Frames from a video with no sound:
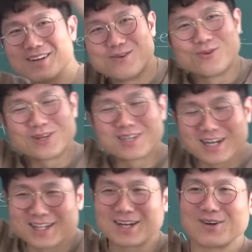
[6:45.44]
이게
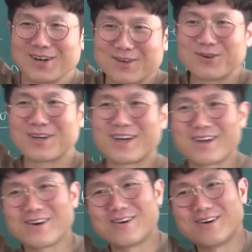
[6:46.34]
생각난 거야
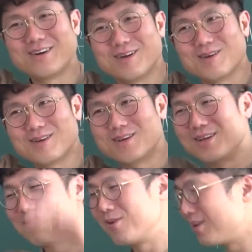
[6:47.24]
이게. 어?
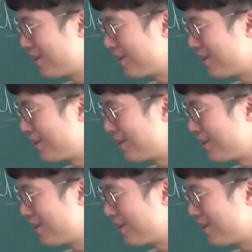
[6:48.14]
이게 뭐야?